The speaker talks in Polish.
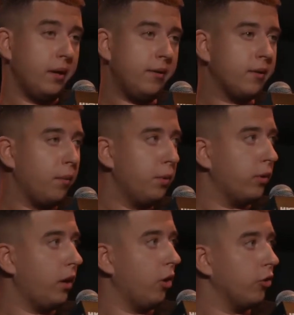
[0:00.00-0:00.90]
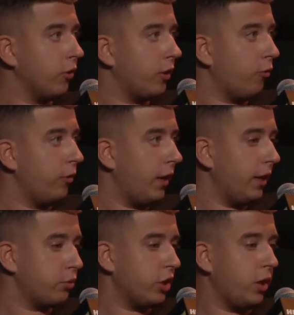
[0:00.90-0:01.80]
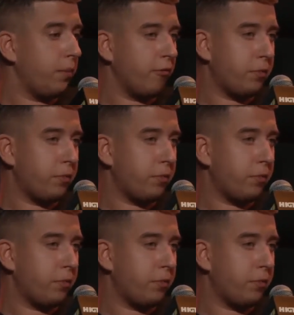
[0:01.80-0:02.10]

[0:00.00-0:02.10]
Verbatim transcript: Nie zrobił tego. Został finalnie przy ekipie.